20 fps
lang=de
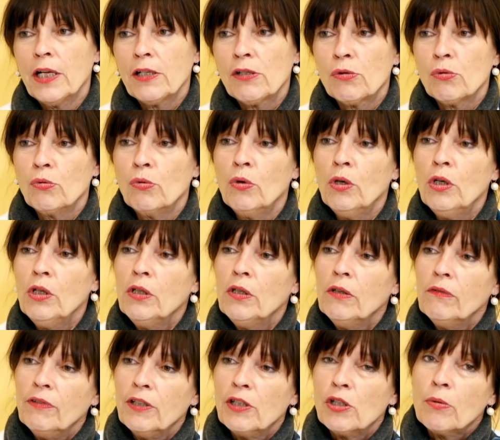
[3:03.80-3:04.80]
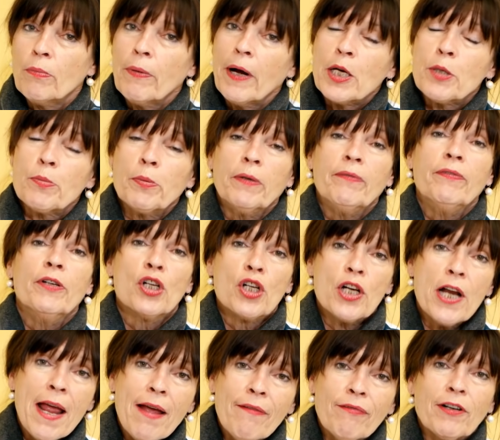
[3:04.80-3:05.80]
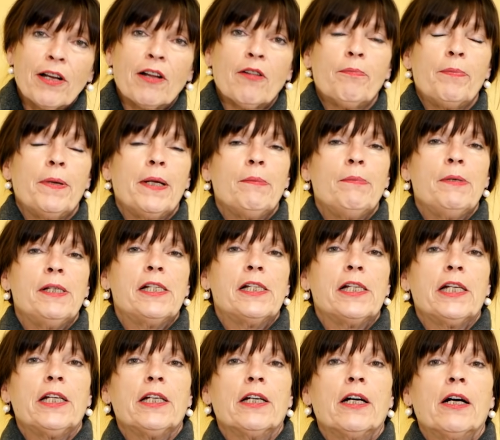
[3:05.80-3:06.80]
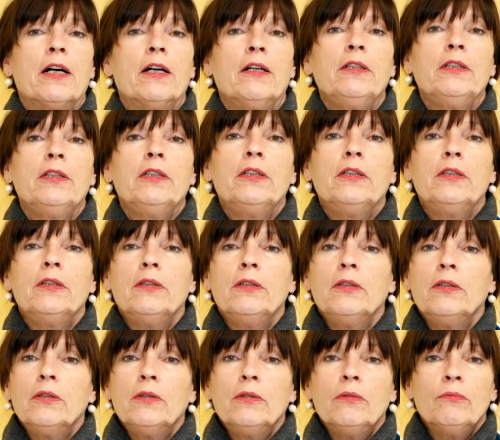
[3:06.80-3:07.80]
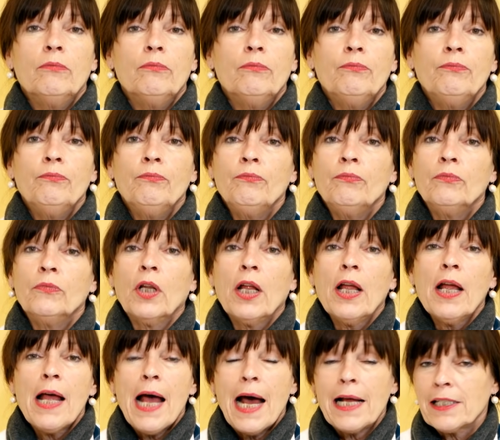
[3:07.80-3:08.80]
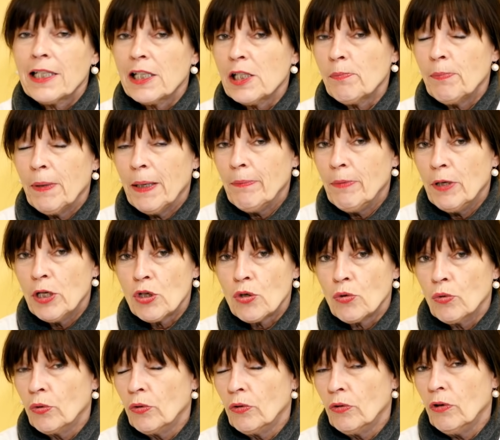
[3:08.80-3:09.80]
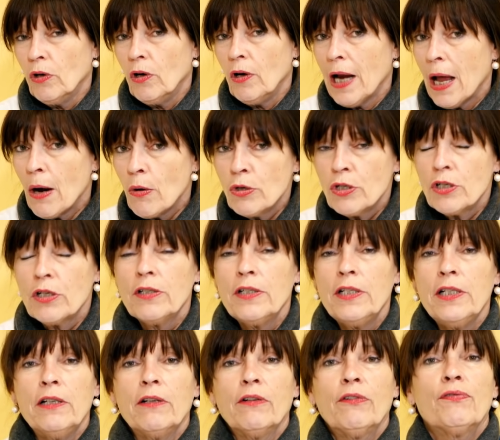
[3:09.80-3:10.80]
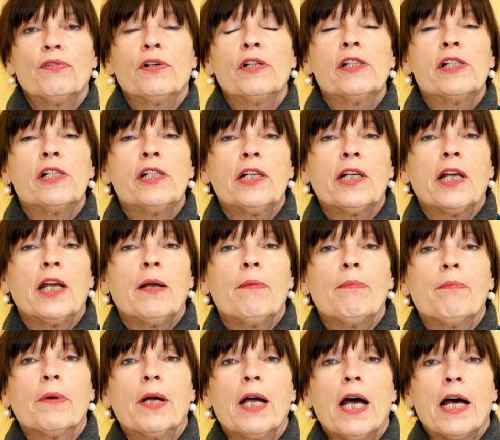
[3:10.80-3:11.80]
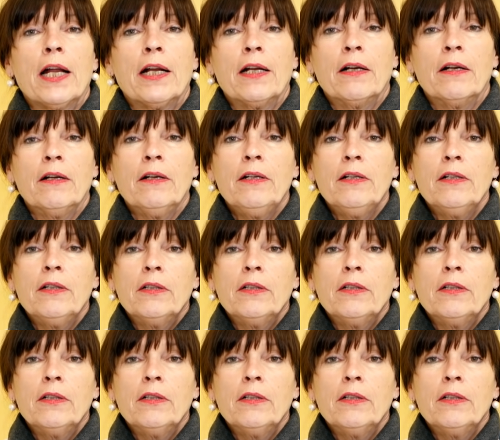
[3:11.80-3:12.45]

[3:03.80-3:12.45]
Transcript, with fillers: dazu, wie zum Beispiel, wie schläft das Baby sicher, Mm, hat das Baby schon Laute, die es von sich geben kann?